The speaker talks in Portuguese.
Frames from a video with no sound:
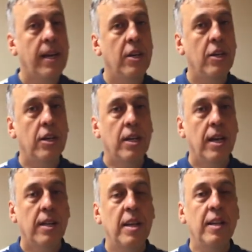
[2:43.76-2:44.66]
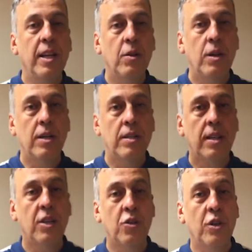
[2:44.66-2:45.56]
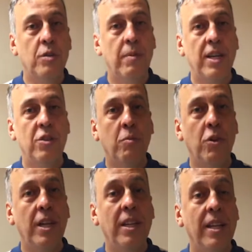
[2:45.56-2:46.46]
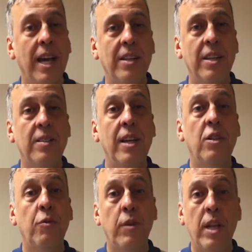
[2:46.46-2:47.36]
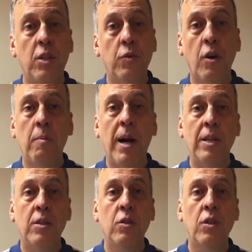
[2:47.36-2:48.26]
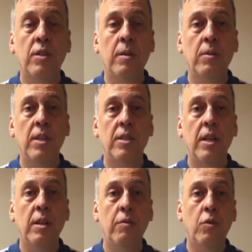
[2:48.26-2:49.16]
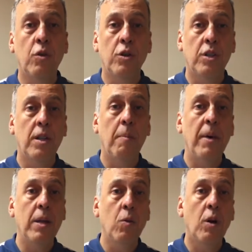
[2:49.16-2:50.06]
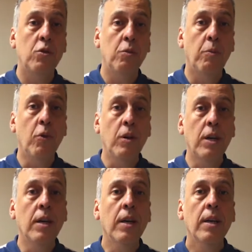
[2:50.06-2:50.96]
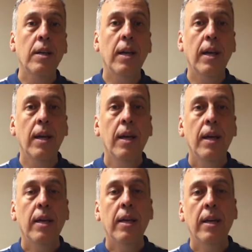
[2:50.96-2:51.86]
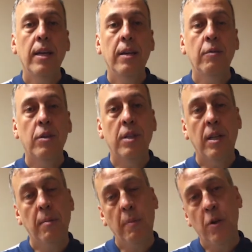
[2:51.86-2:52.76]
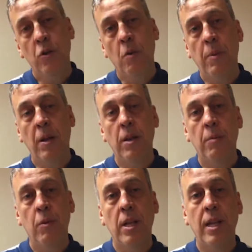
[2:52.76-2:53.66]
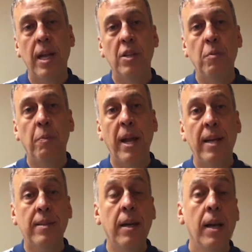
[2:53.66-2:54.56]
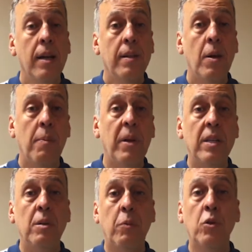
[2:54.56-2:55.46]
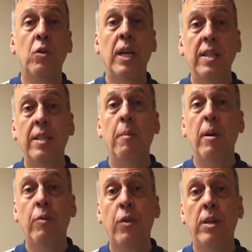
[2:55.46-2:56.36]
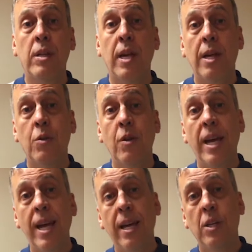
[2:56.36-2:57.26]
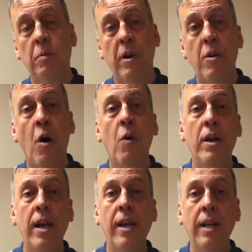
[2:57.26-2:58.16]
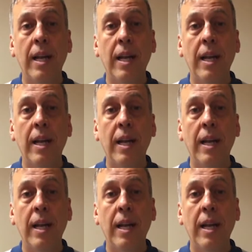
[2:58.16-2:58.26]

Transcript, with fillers: é que, atendendo às questões mais de modernidade, ele está em diferentes formatos. Então, nós temos esse livro hoje também no audiobook né? E você também pode comprar na modalidade impressa, não apenas em português, também foi editado em espanhol e em